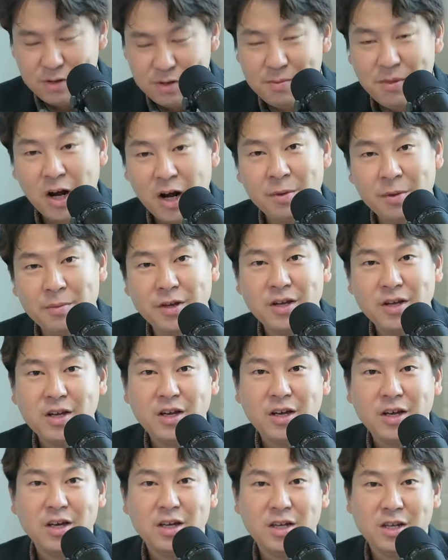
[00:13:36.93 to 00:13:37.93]

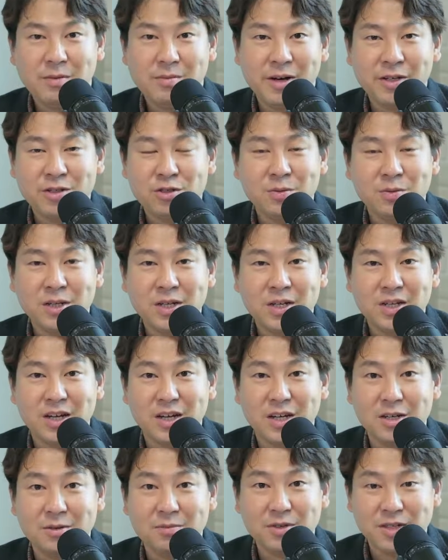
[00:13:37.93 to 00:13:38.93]
실망감이
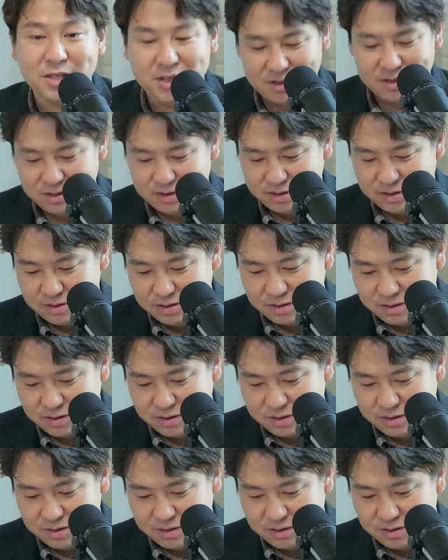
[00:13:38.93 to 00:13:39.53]
이만저만한 게 아닙니다.